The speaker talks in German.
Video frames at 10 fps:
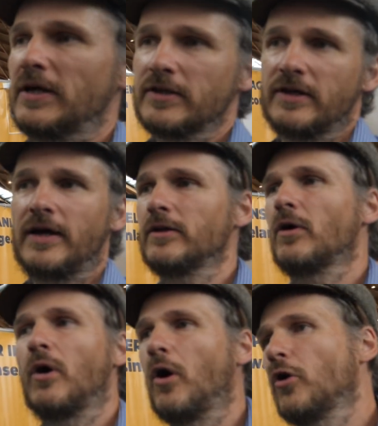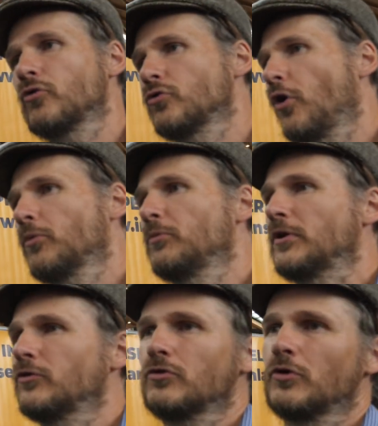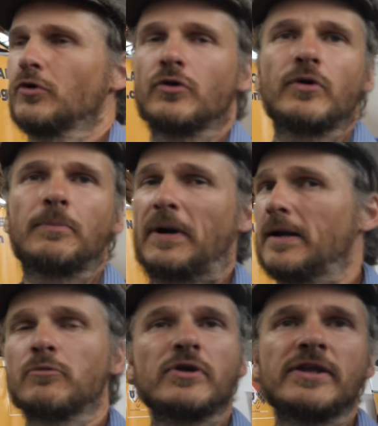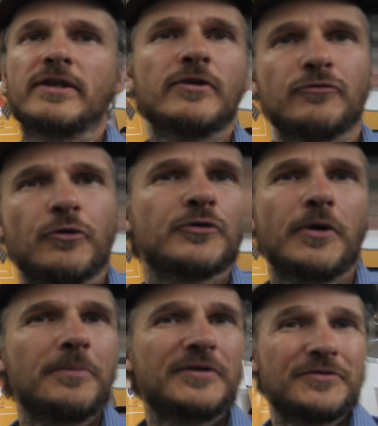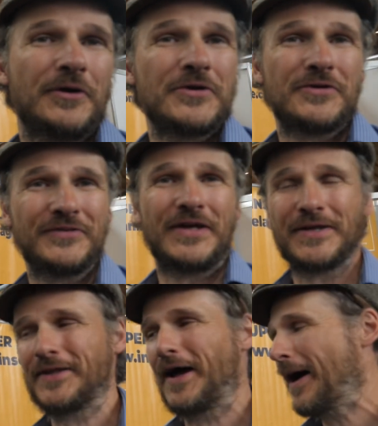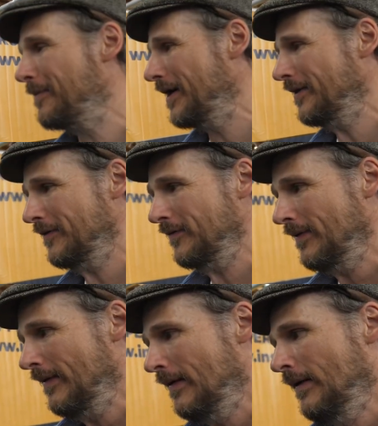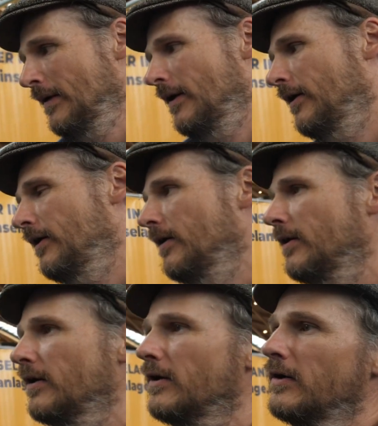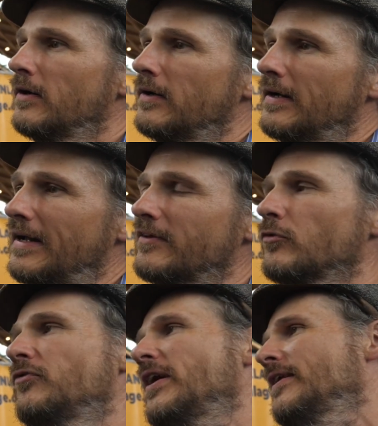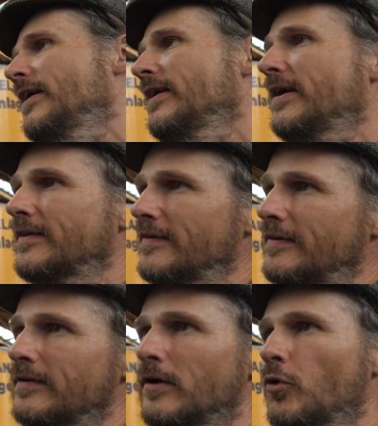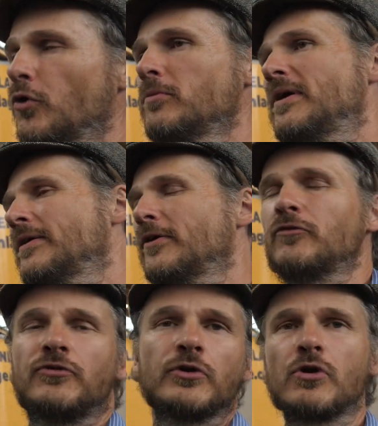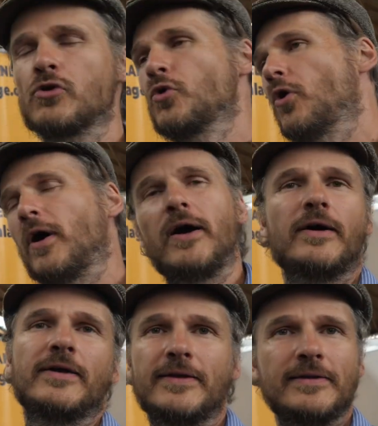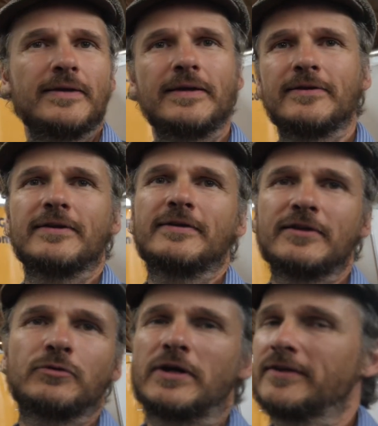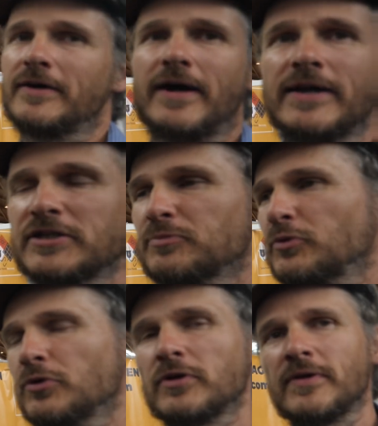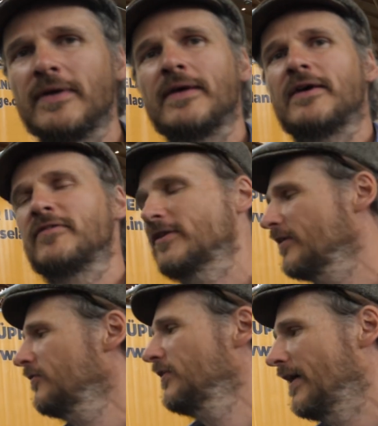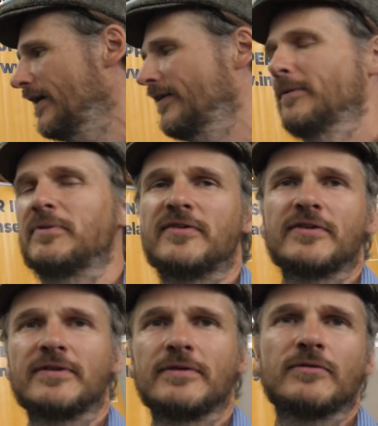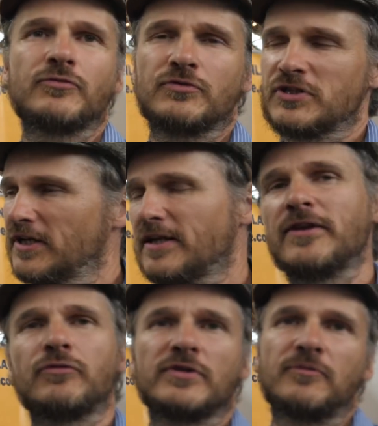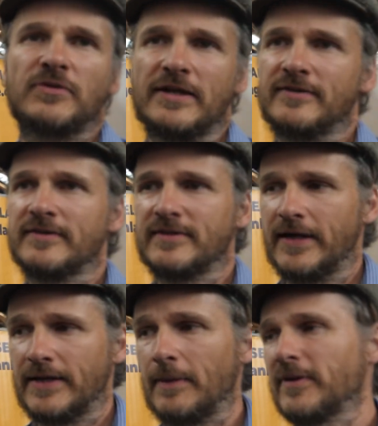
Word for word: Man kann auch noch mit äh, Palmolive oder mit solchen Sachen arbeiten. Äh, also wenn ihr jetzt äh, Unmengen von Chlor in, in, in die Toilette reinspült, okay. wird es vielleicht ein bisschen schädlich für die Pflanzen sein. Ja.